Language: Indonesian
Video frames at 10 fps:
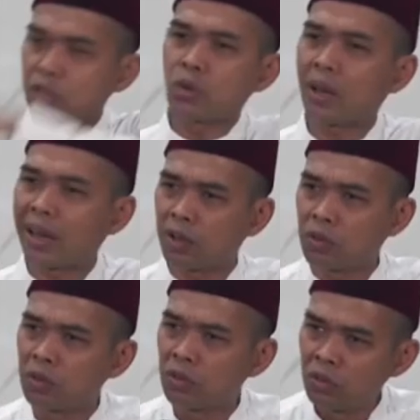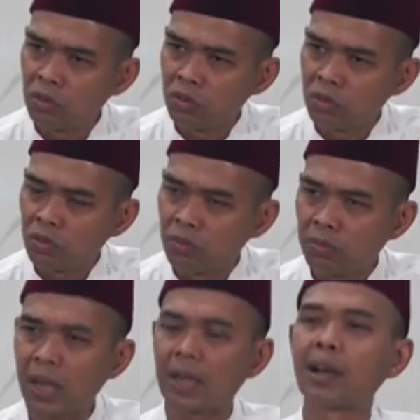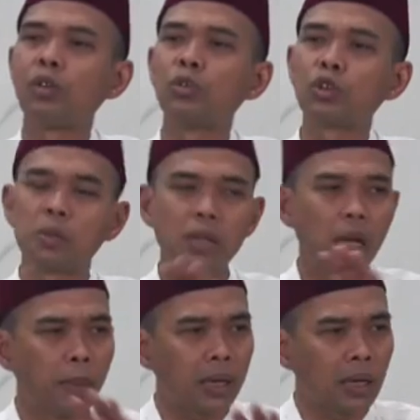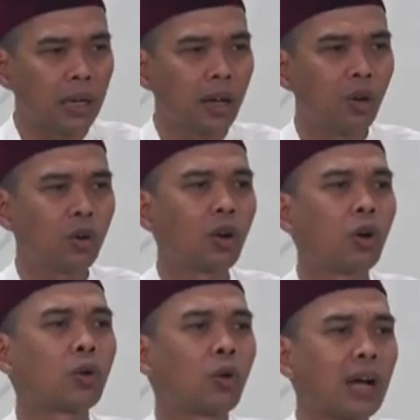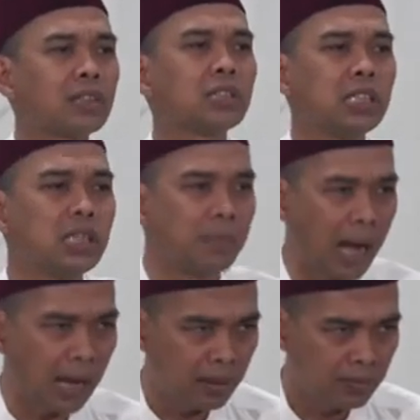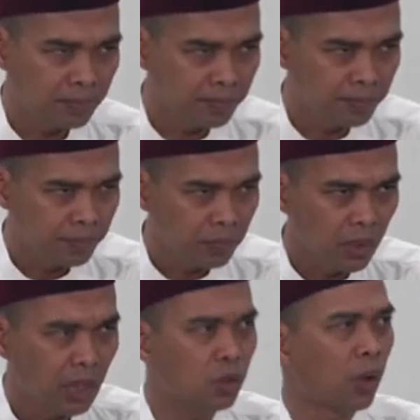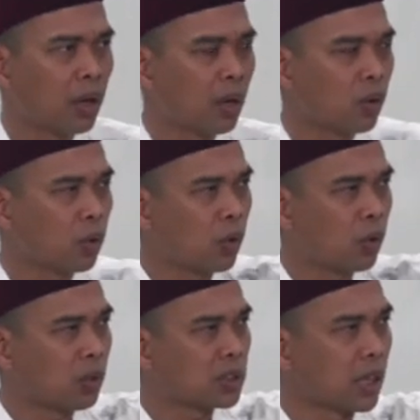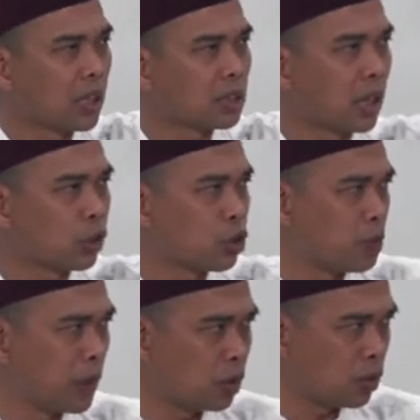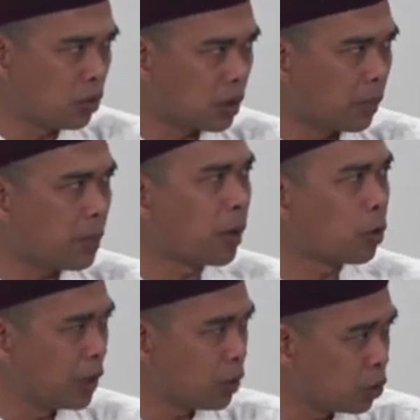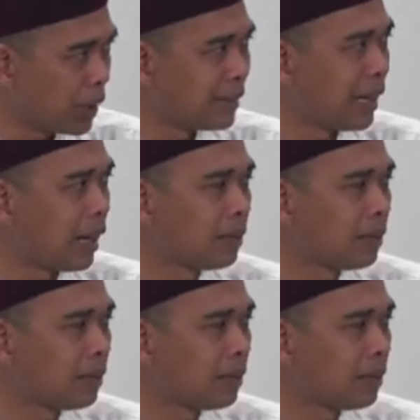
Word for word: saudaraku. Maka untuk menyelamatkan kau, kau kukasih hibah. Itu ada ruko di sana seratus pintu, tapi baru pintunya aja.